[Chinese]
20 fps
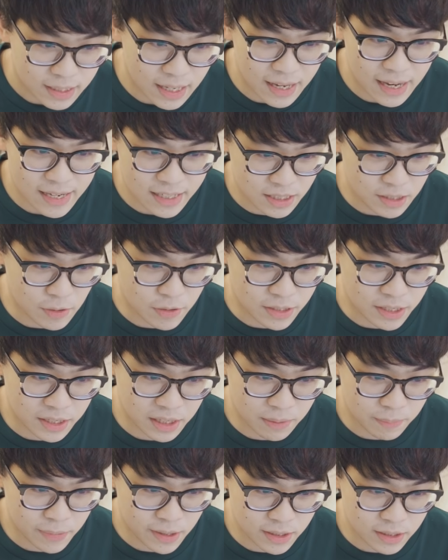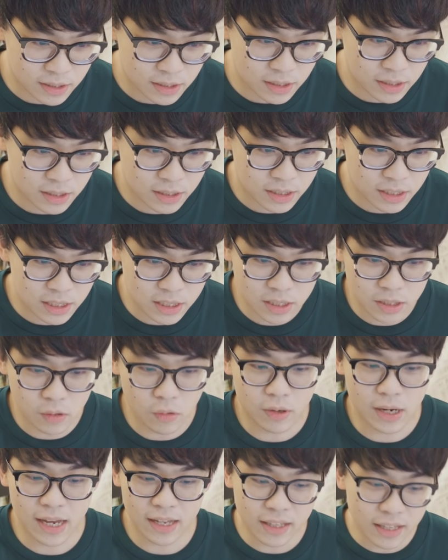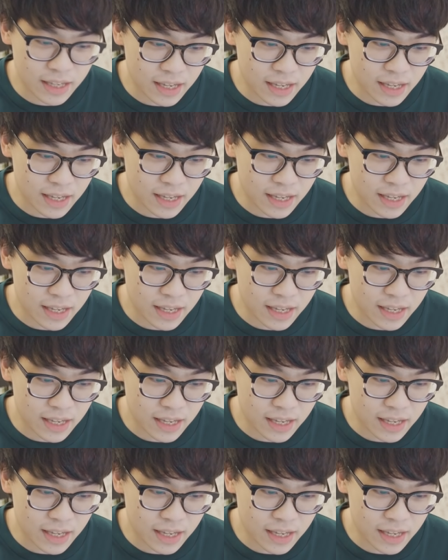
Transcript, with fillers: 但还是有一些影片是，即使有干